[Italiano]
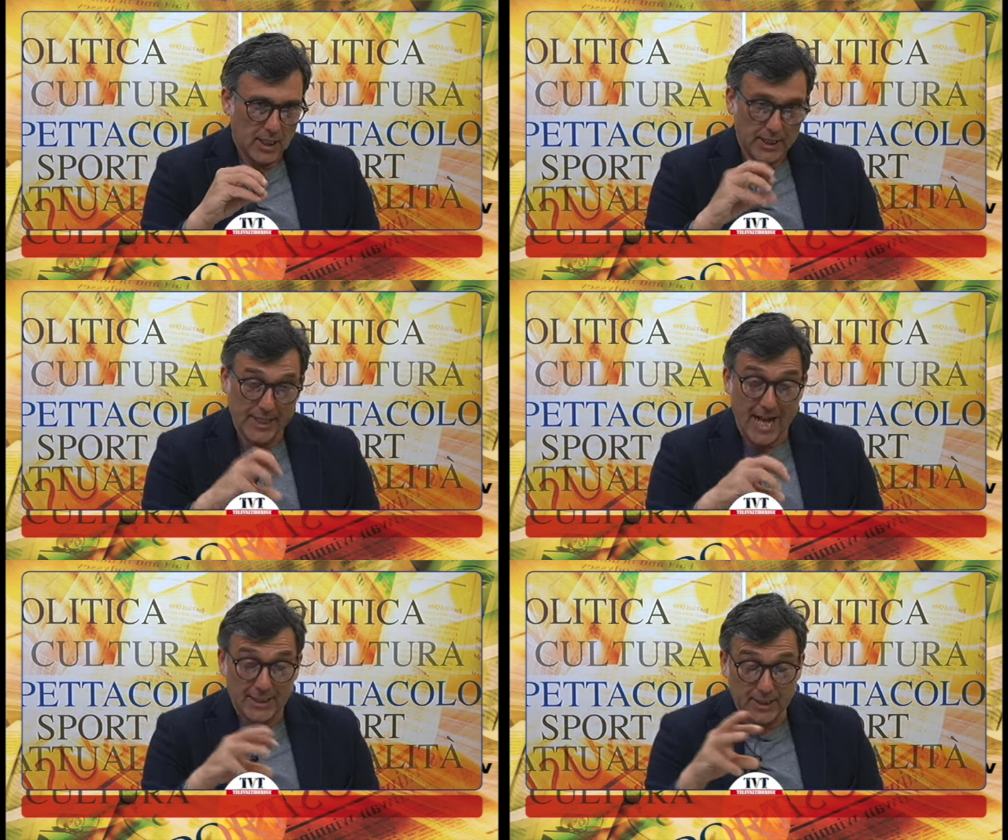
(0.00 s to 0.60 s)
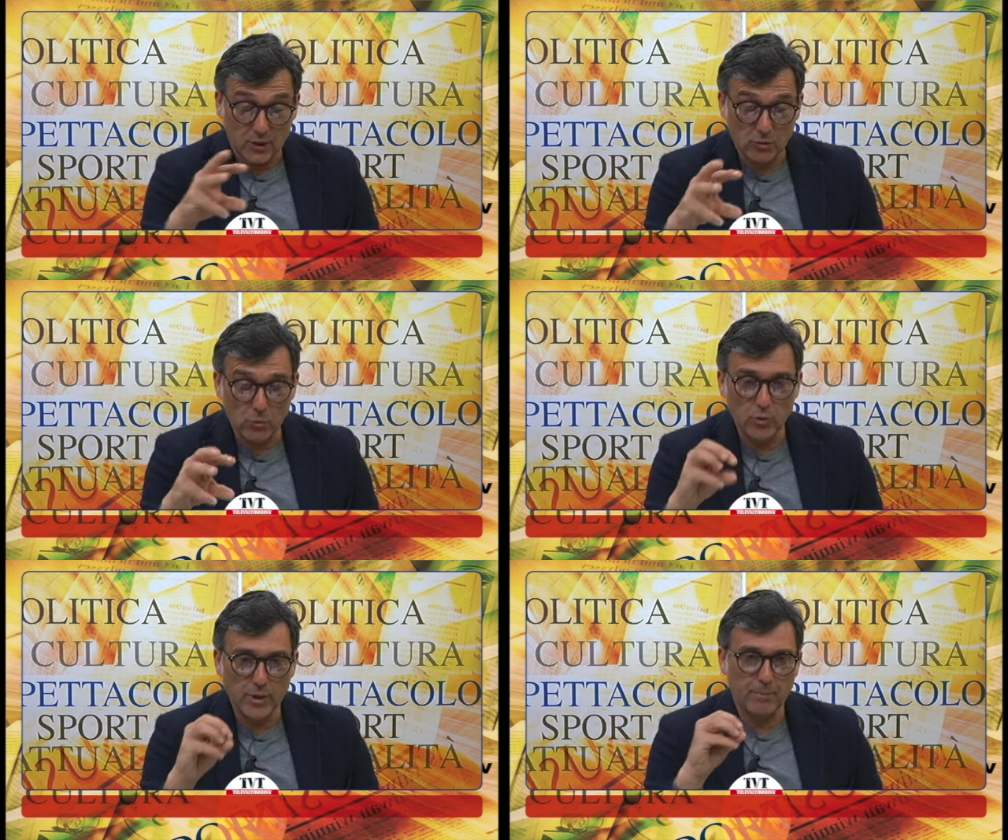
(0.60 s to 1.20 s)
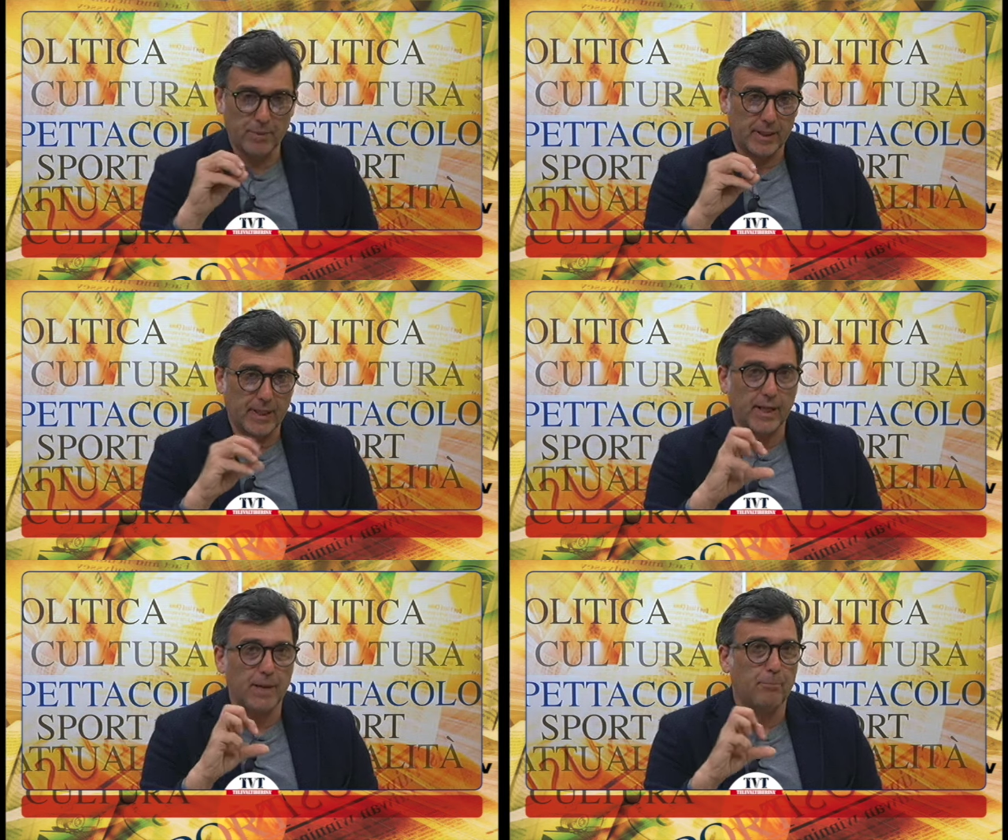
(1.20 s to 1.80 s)
in altri comuni
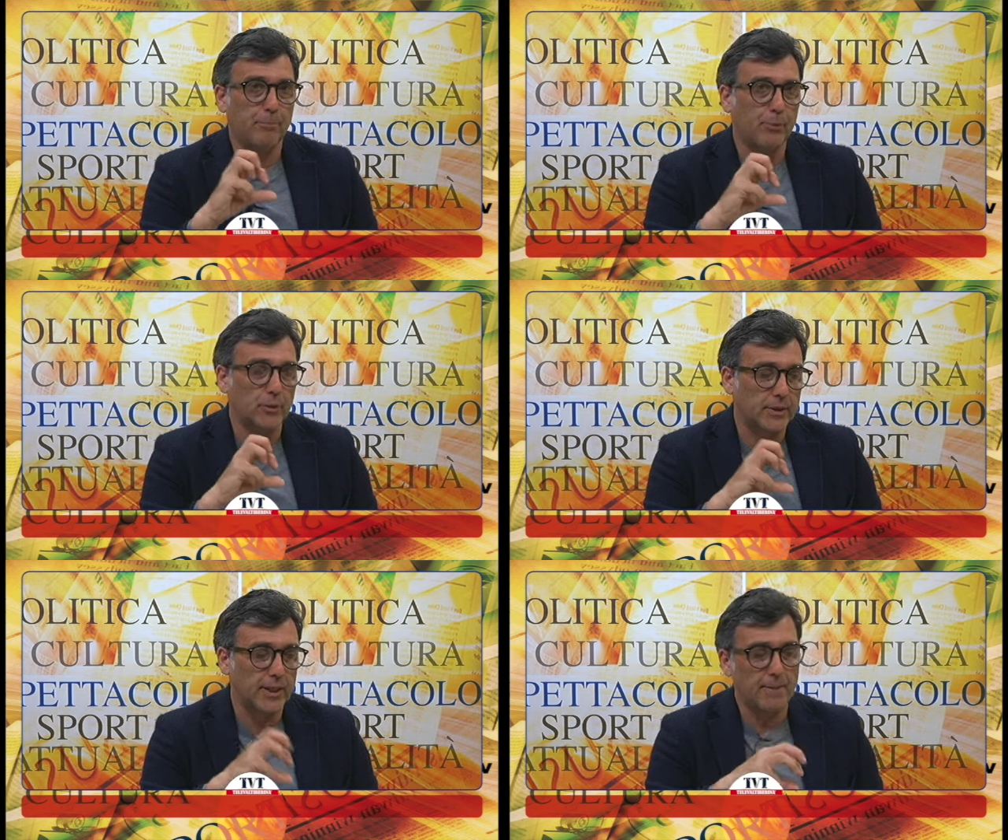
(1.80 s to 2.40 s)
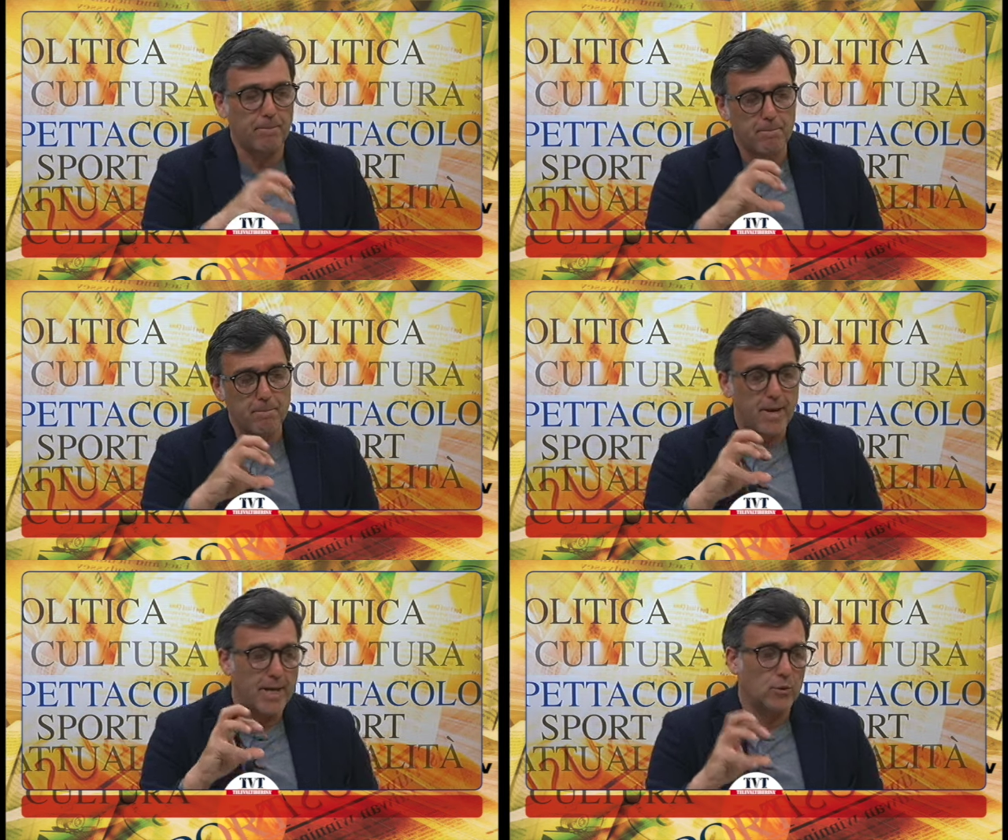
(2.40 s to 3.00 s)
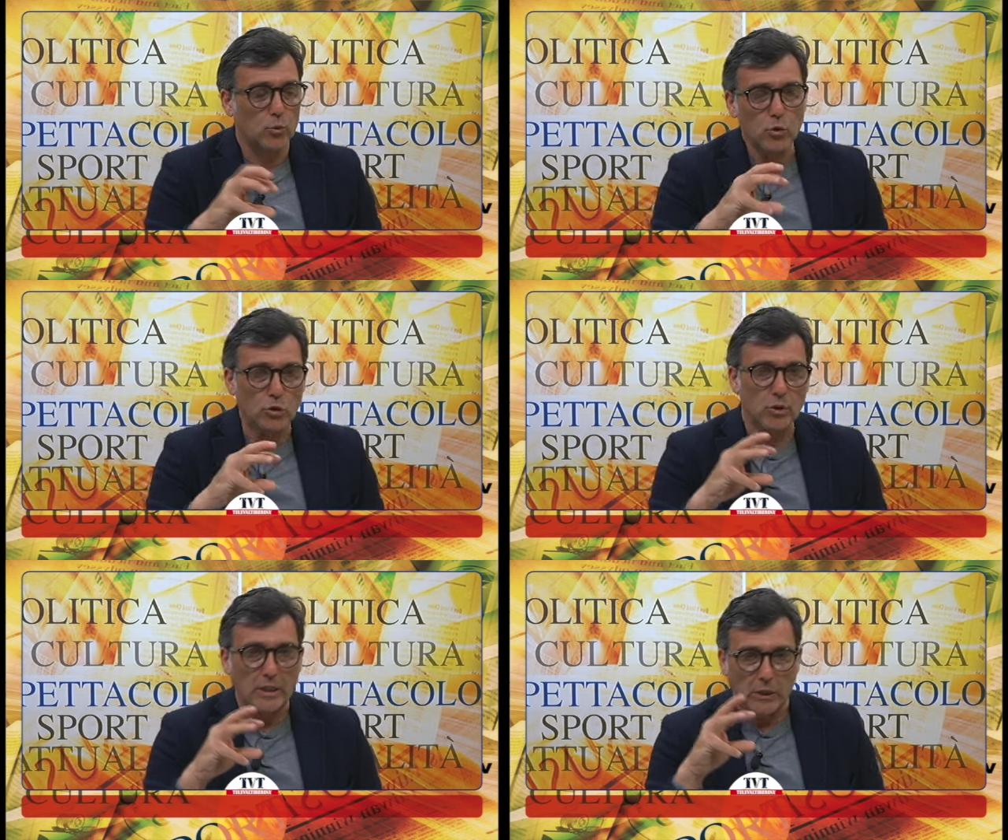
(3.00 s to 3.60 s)
perché potrebbe,
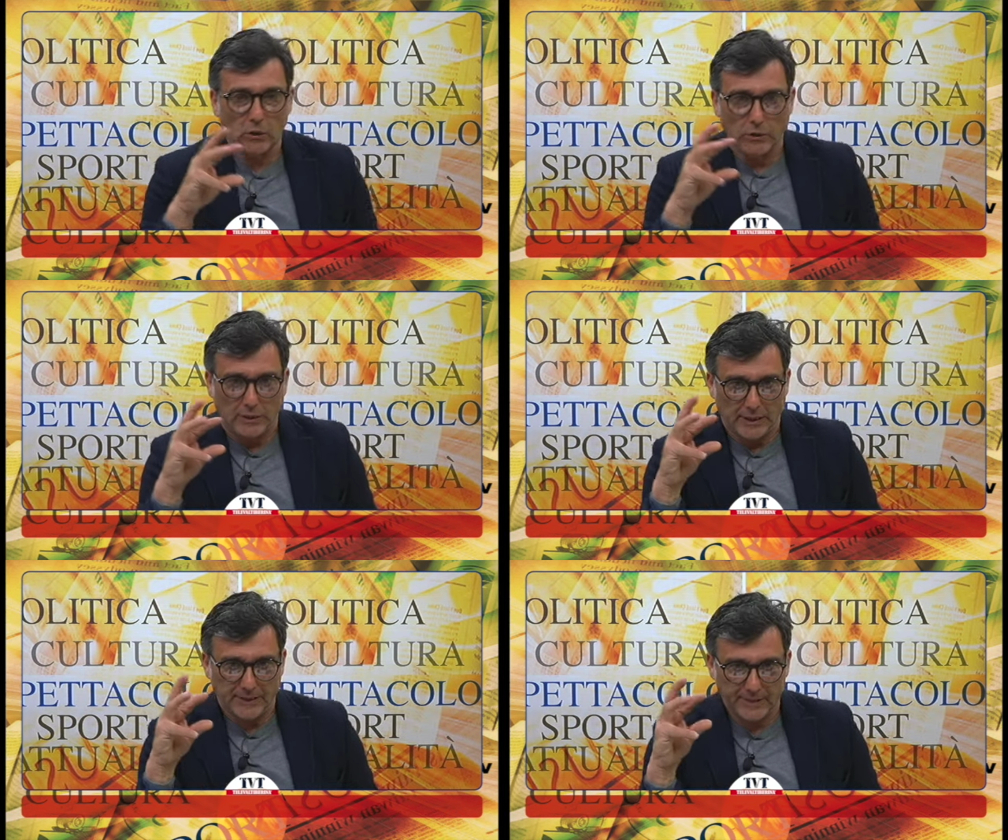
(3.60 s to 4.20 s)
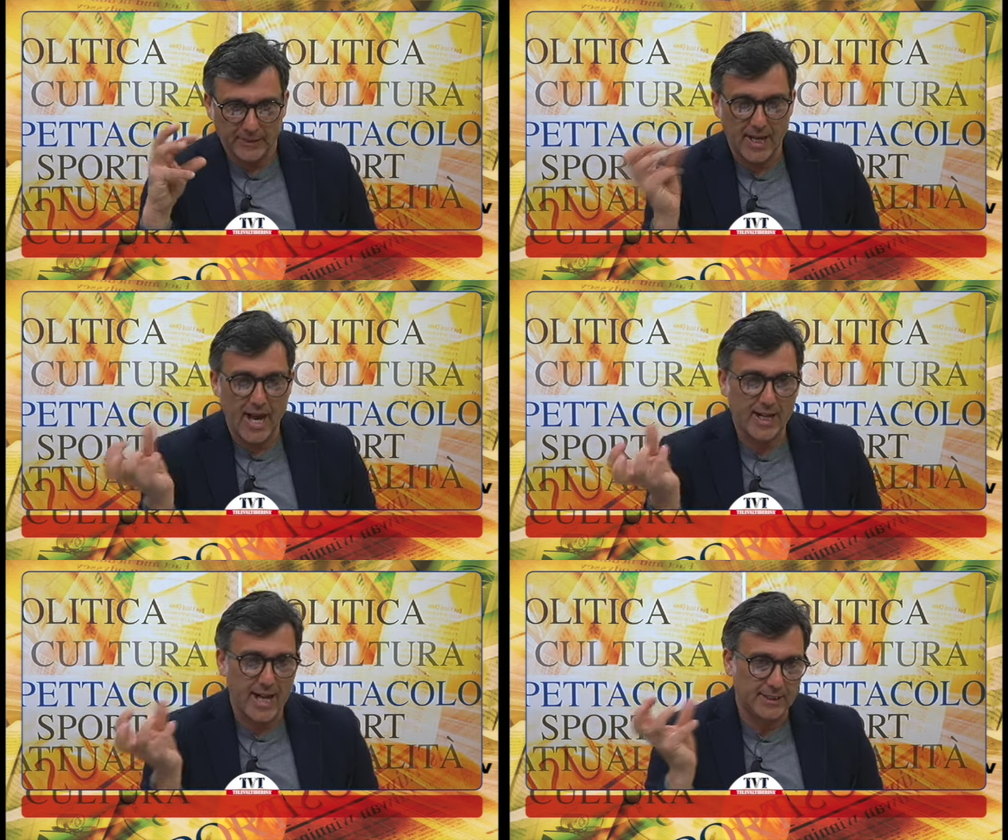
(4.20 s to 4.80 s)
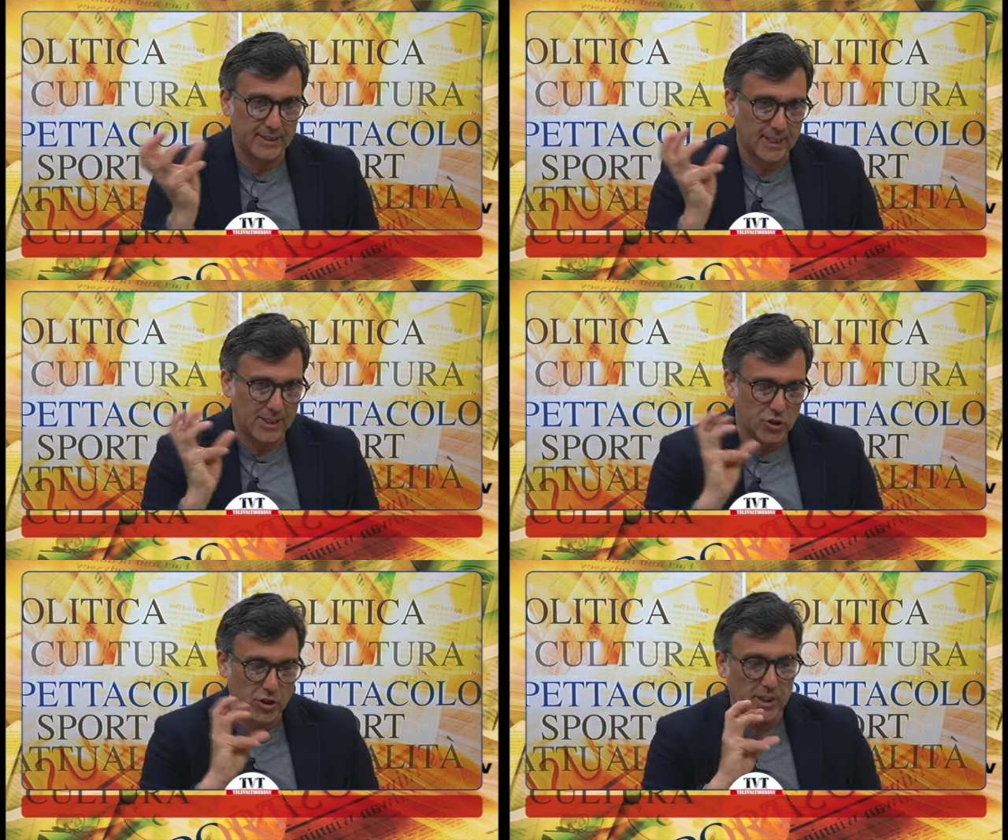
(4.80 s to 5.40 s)
uso il condizionare, essere il
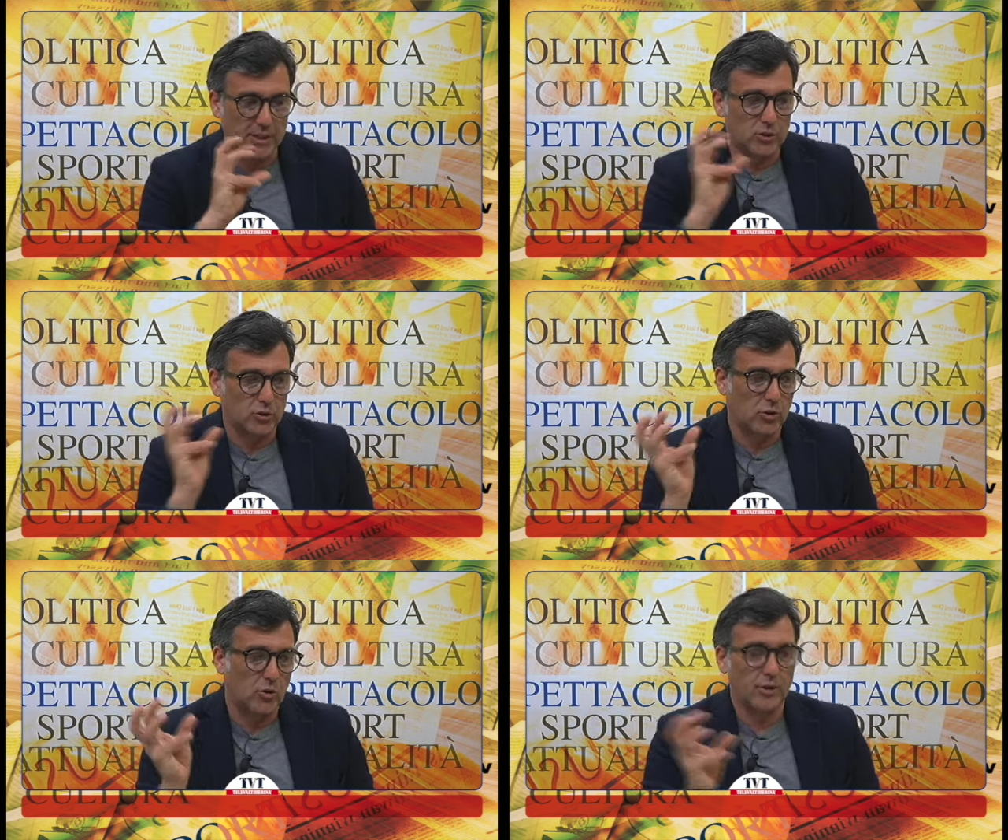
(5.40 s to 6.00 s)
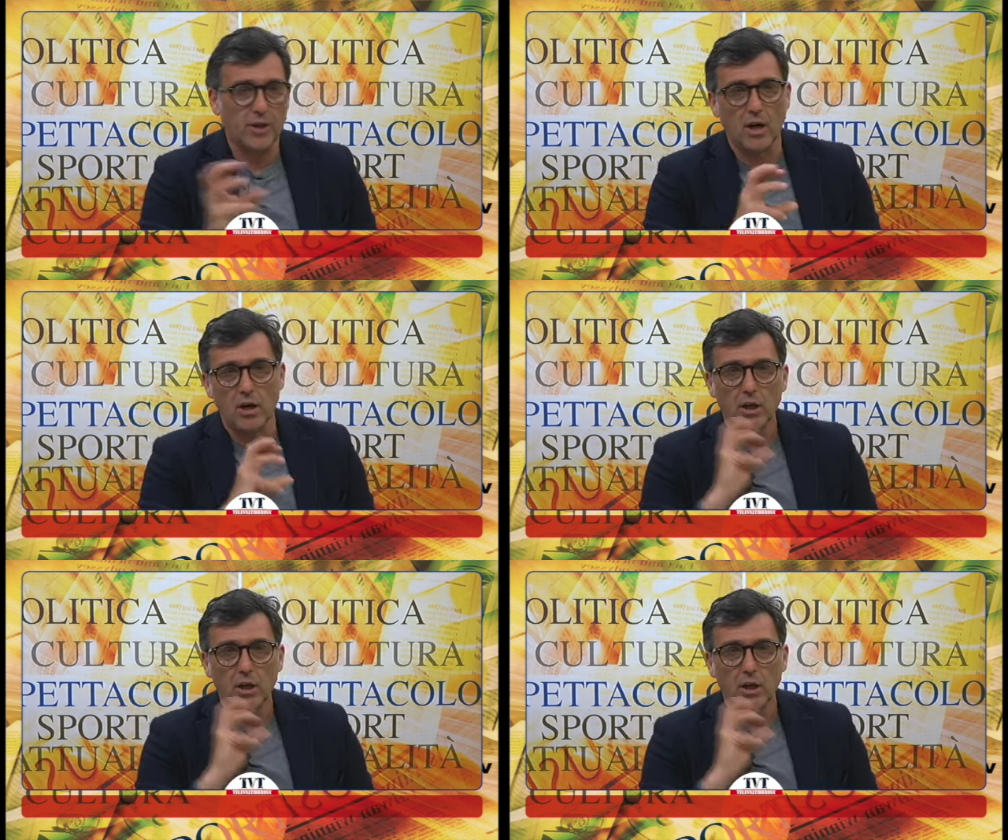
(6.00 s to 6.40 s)
centro no?